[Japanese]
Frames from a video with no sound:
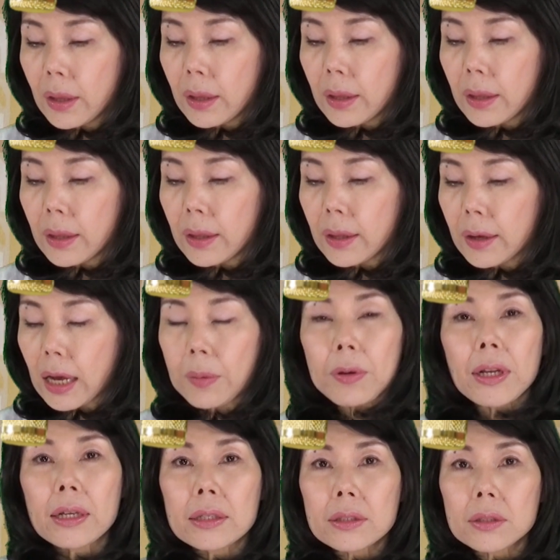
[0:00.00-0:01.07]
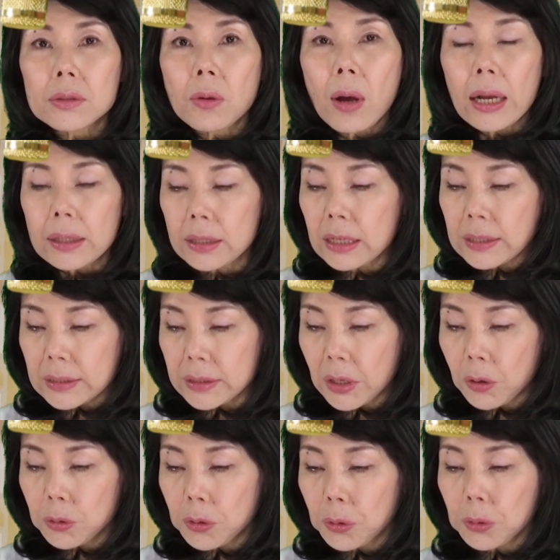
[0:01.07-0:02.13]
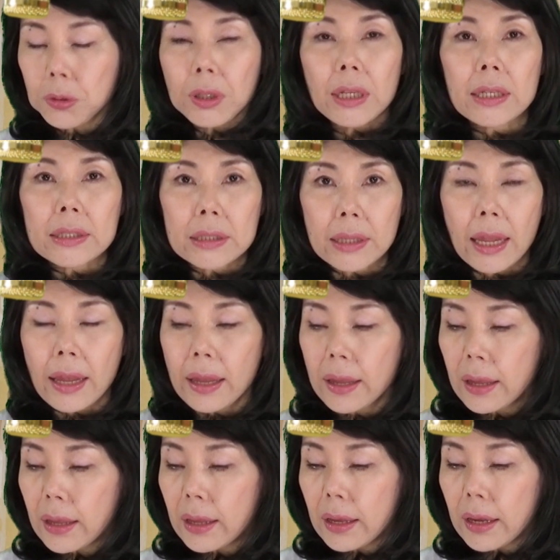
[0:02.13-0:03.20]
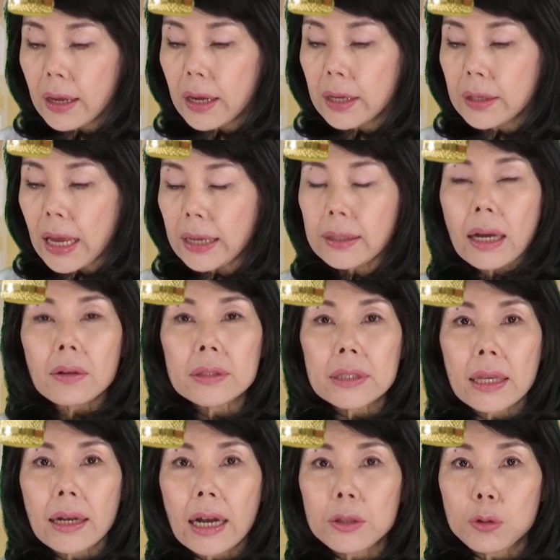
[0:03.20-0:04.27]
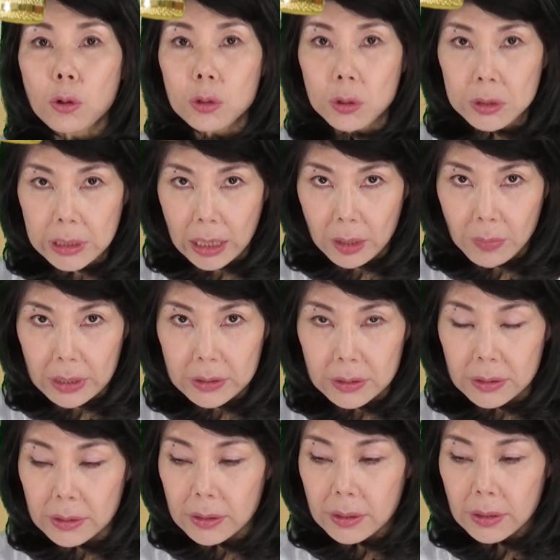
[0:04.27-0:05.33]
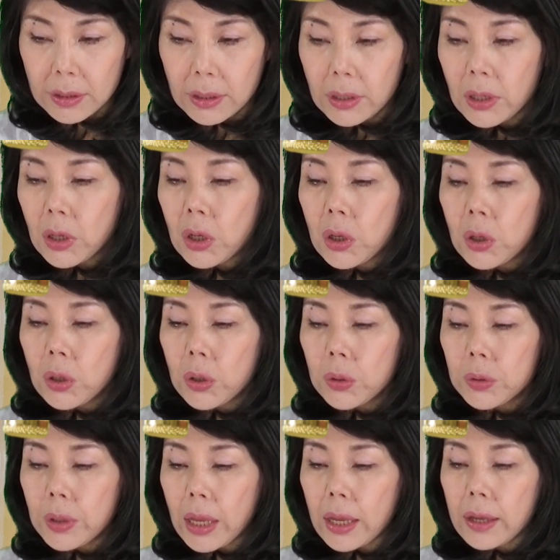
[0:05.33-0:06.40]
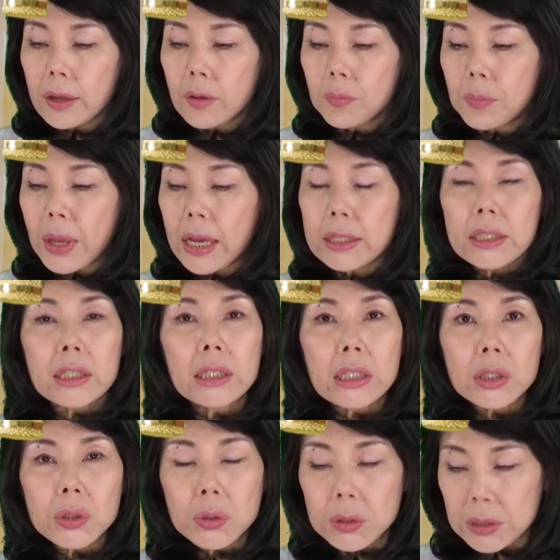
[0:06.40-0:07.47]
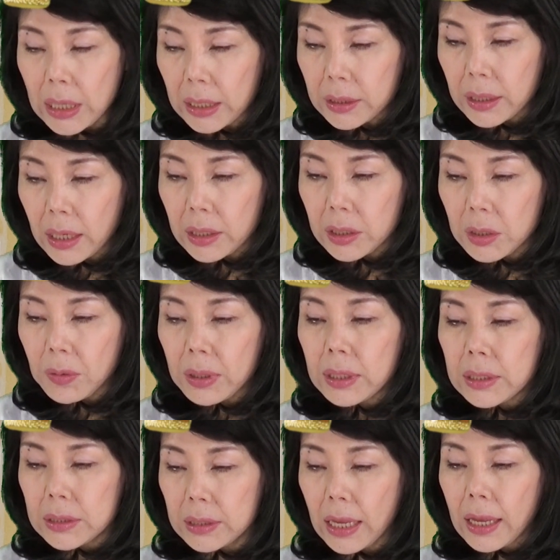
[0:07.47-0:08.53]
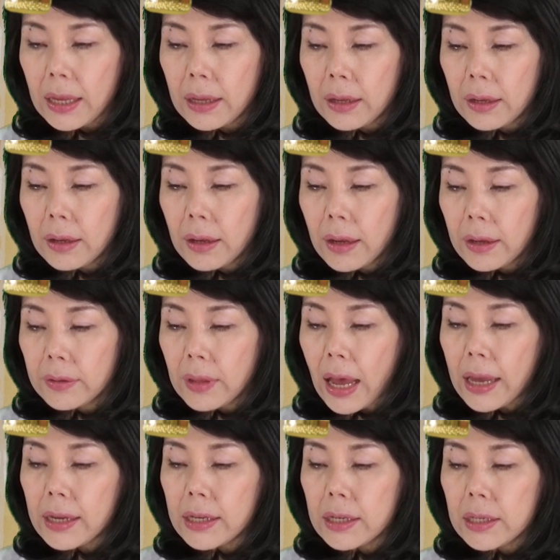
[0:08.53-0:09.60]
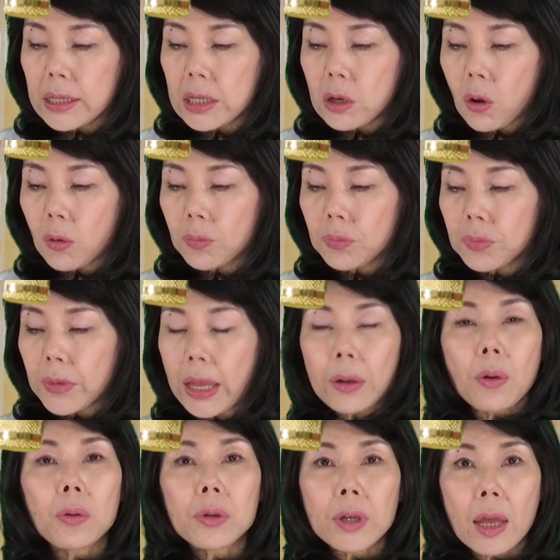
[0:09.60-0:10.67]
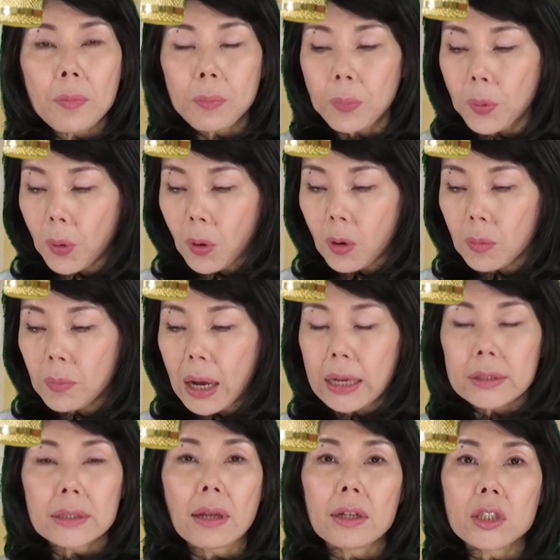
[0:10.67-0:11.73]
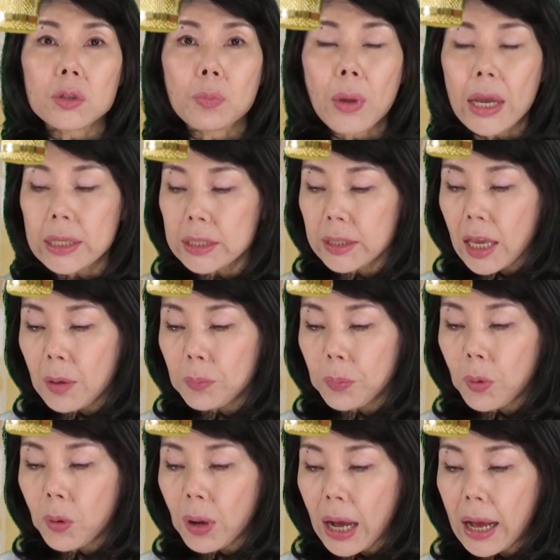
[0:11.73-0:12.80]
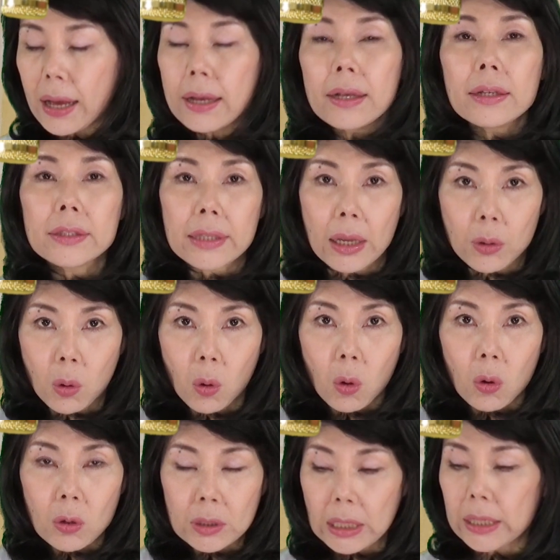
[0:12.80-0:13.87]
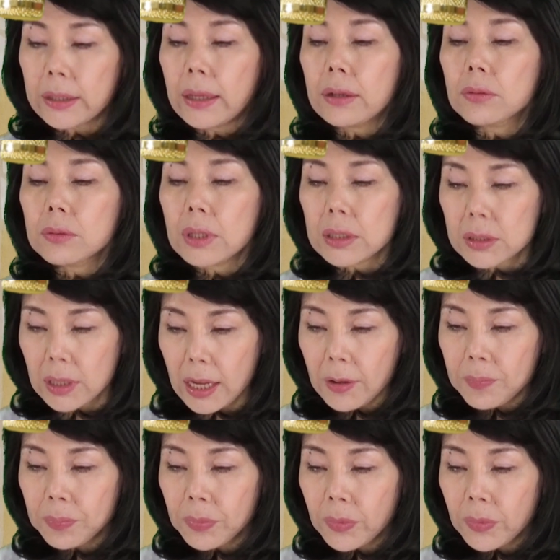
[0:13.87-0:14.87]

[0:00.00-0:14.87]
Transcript: えー、ガバナンスをはっきりさせようということでですね、えー、内閣制が導入されます。で明治23年にはですね大日本帝国憲法、まあ、すなわち明治憲法が施行されていくんですね